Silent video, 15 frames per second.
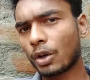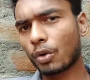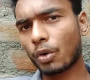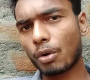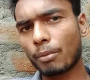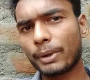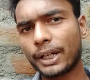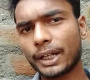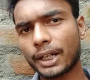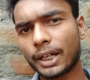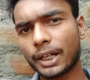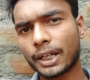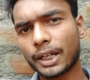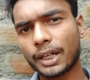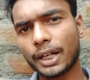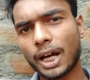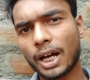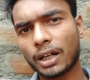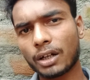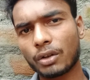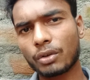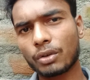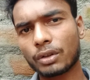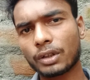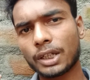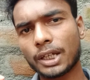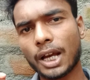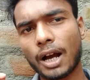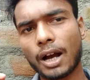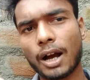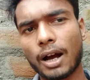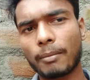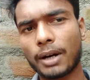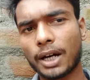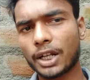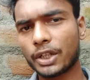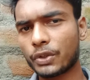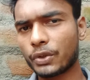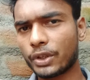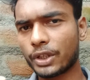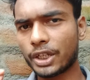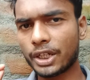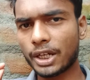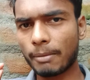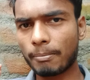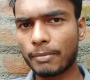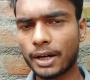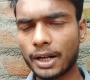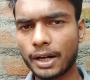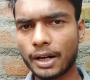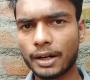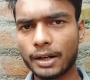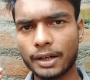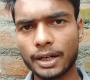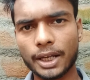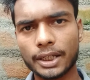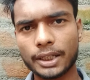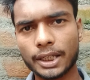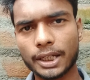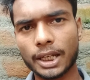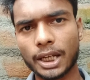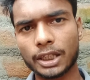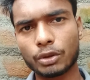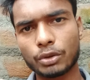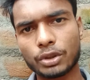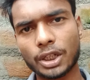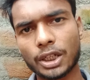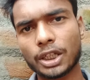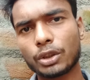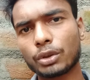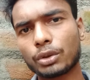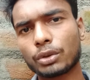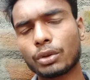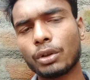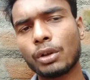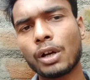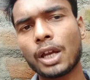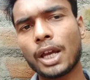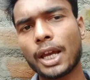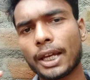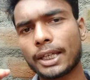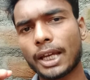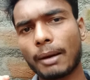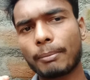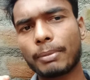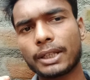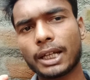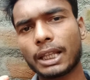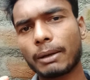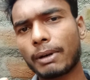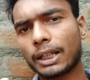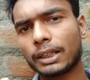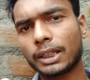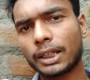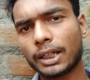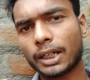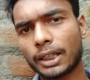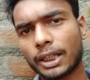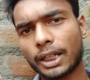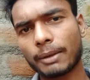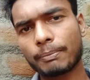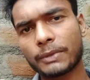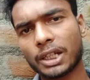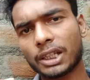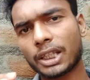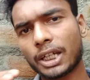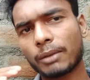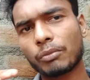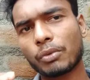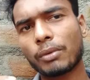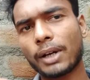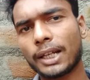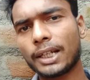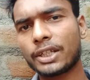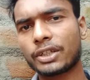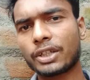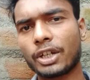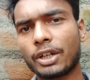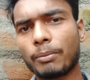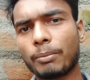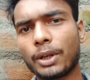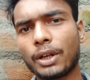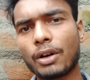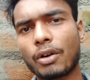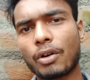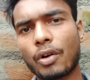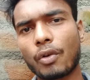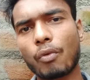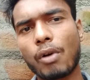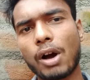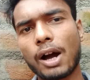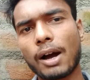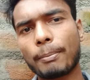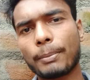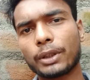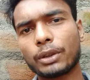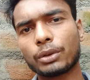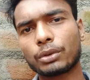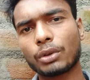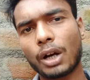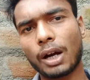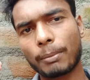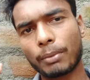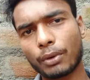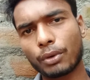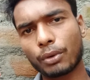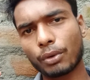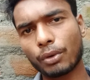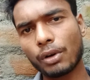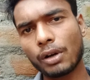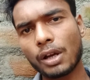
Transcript: कमेंट करके ना कहो कि हमारा जो है कि नंबर नहीं निकला तो चलिए दोस्तों यहाँ पे ज़्यादा बात नहीं करते हैं अब चलते हैं मोबाइल स्क्रीन पे और वहाँ पे दोस्तों आप लोगों को